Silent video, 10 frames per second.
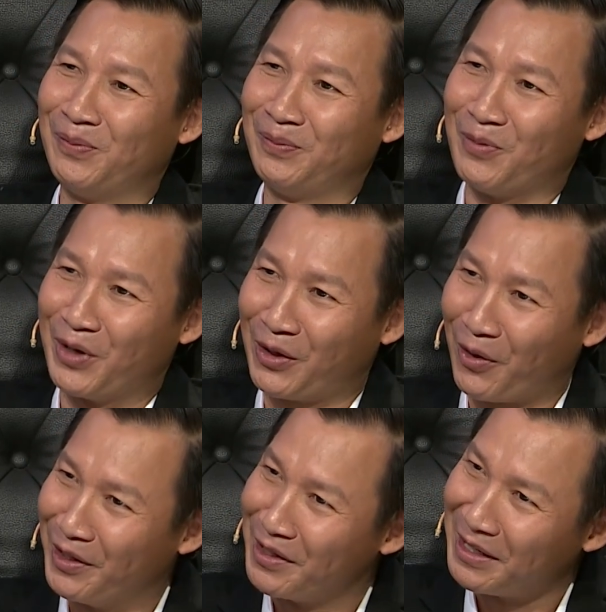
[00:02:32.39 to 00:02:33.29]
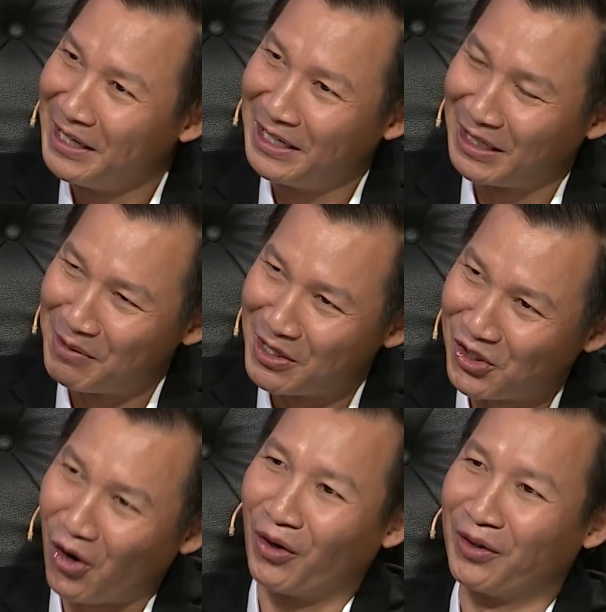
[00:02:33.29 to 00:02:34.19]
một cái con đường đi là mình
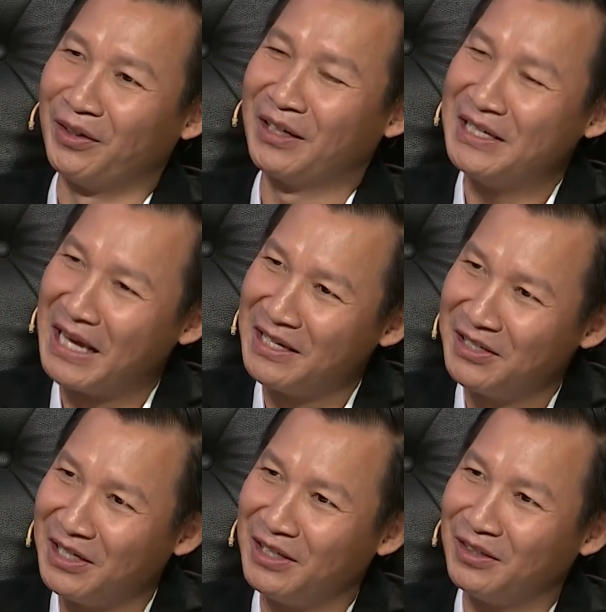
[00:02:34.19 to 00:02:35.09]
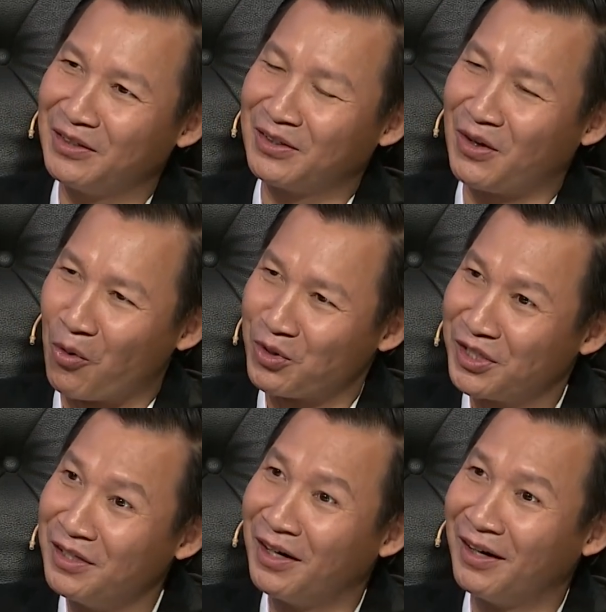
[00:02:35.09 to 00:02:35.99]
chọn những cái giá trị cổ xưa